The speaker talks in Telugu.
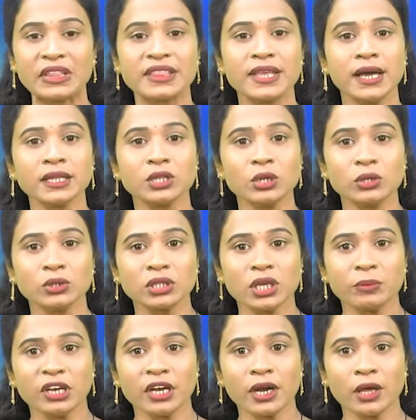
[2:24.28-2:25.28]
విద్యార్థులకు
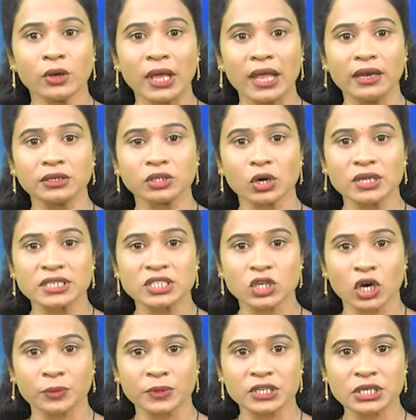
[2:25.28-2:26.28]
తమిళనాడు
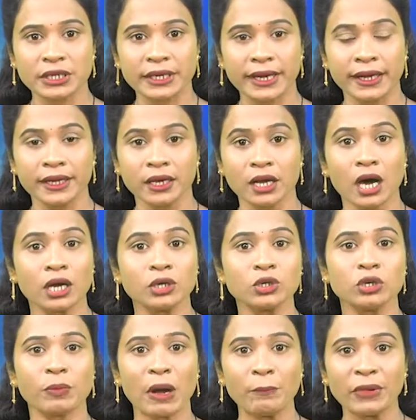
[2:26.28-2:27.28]
ఎలక్ట్రానిక్స్ కార్పొరేషన్ డేటా
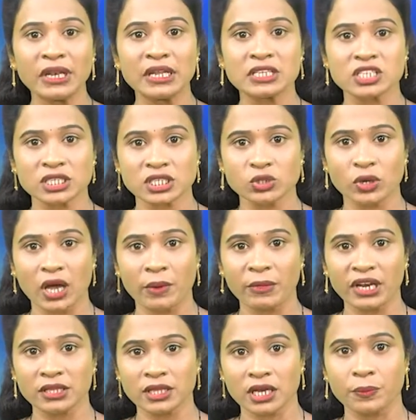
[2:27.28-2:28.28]
కార్డులు పంపిణీ
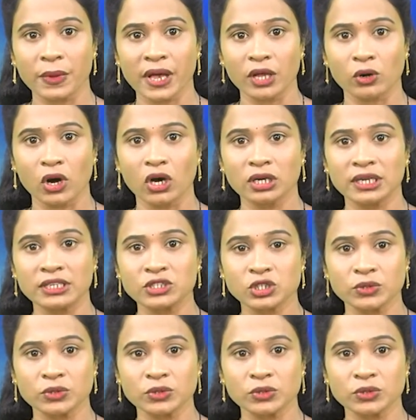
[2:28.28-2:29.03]
చేస్తున్నామని తెలిపారు ఆన్లైన్